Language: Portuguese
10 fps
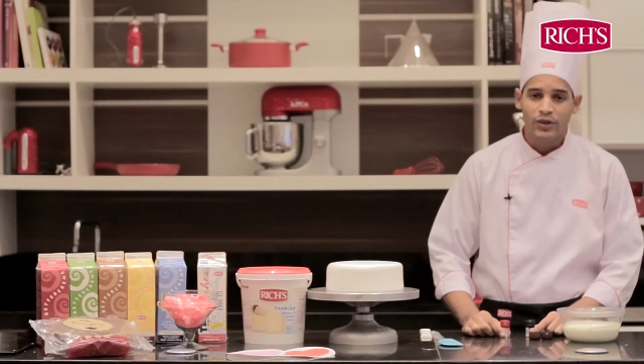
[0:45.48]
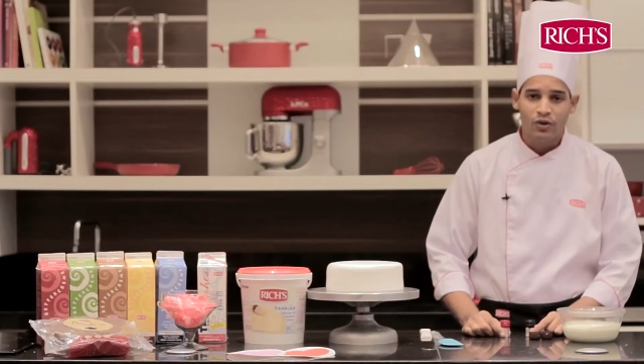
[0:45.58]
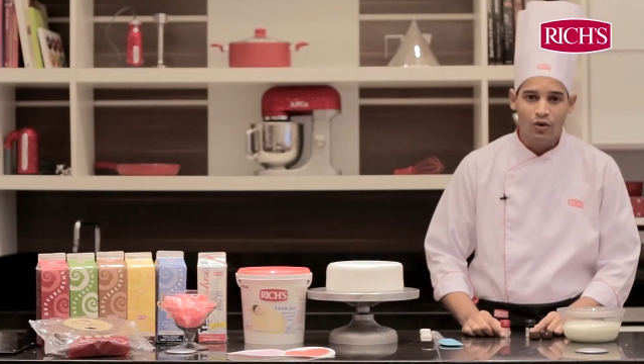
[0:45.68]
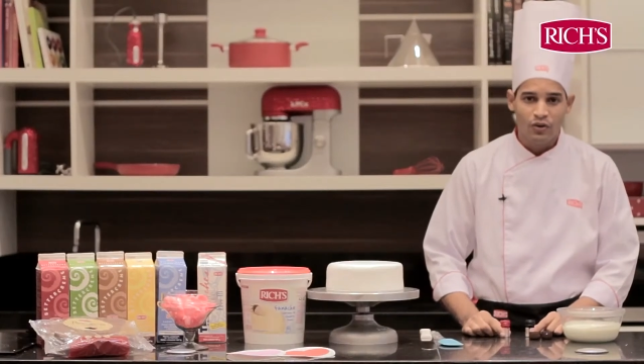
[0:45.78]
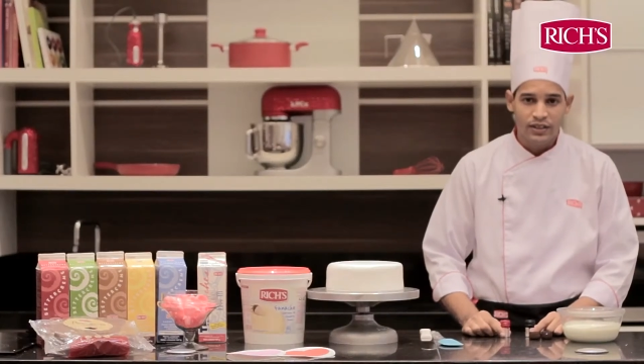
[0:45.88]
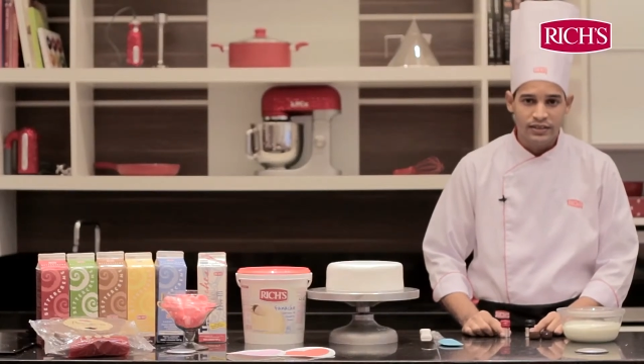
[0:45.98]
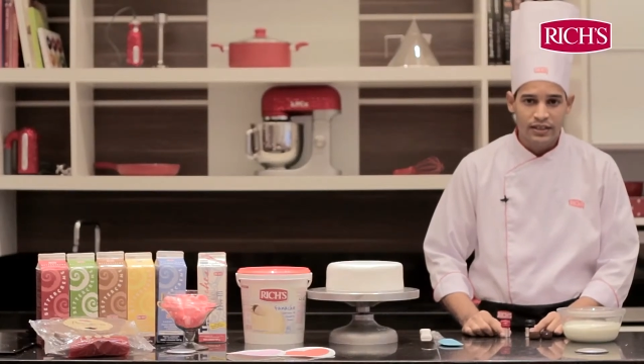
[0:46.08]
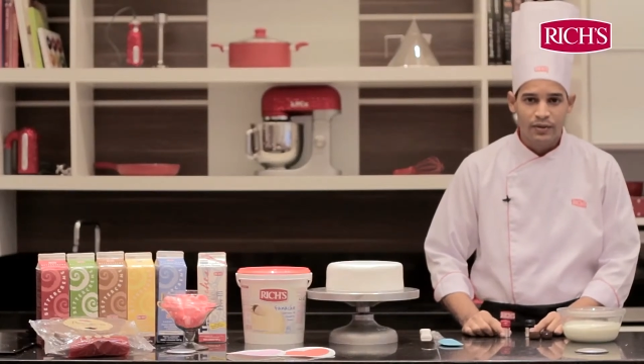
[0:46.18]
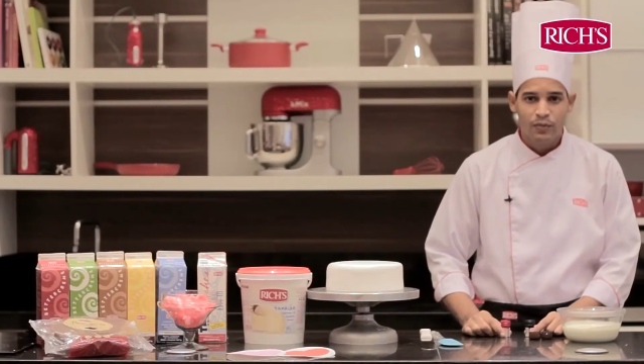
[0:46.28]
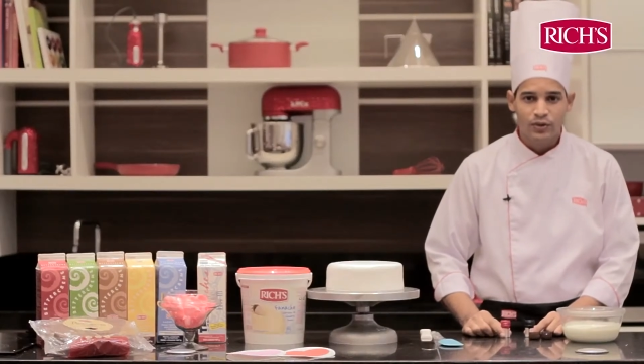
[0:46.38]
o
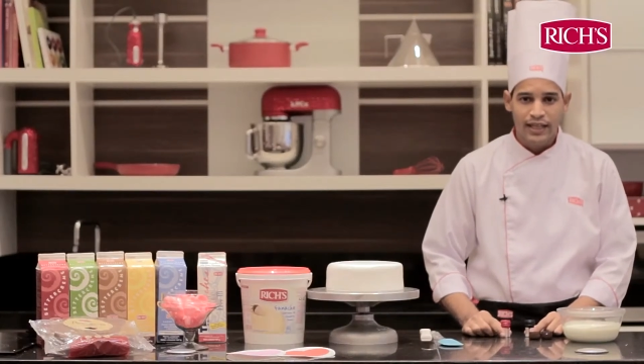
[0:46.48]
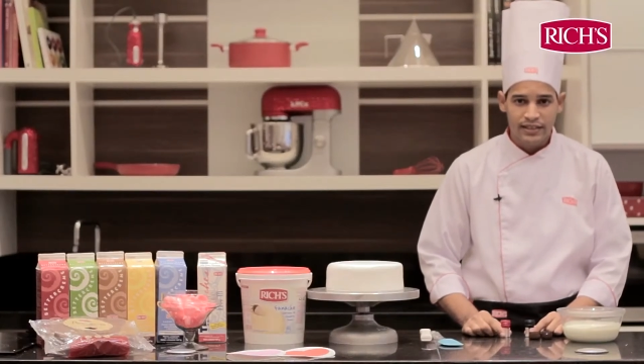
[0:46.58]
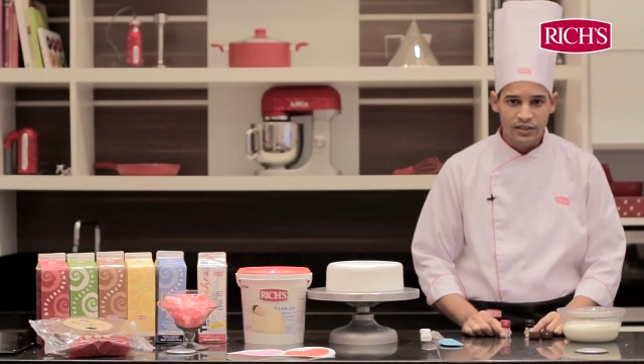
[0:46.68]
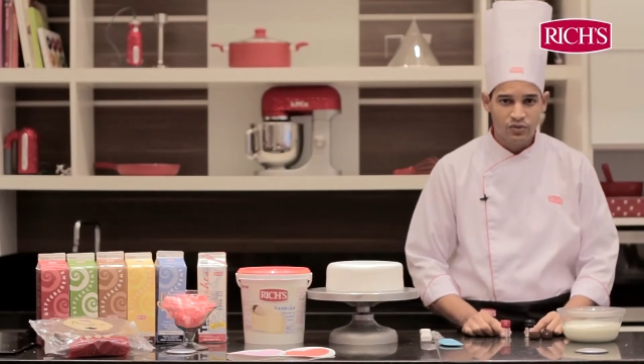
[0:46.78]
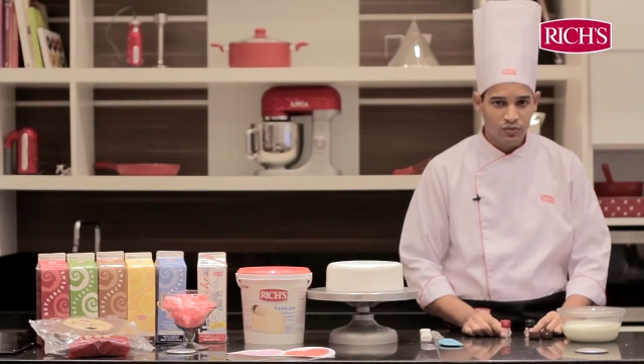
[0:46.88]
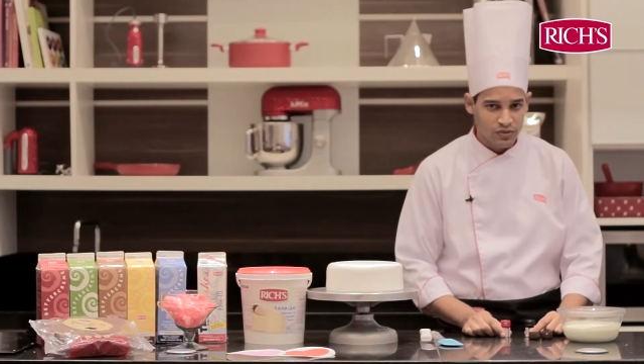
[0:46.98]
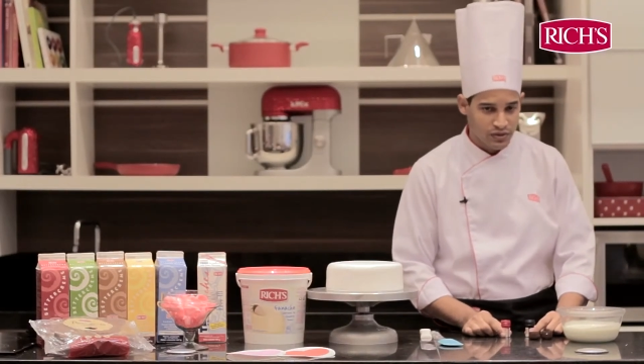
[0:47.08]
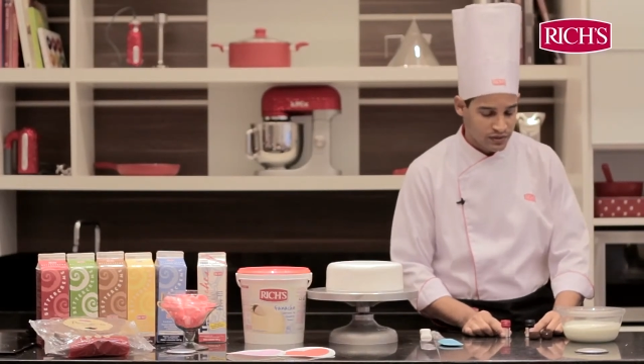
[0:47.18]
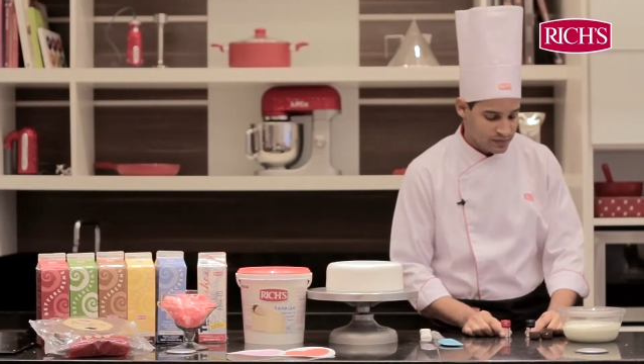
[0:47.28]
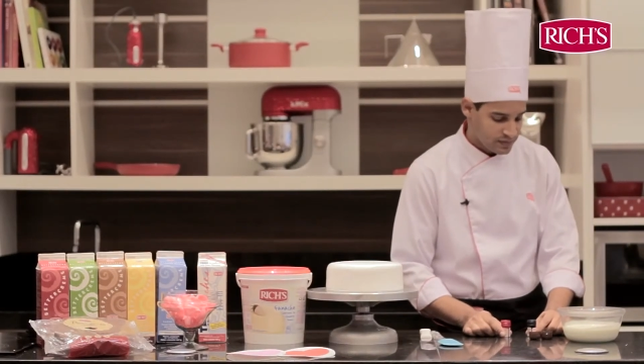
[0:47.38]
micro-ondas por 10 segundos.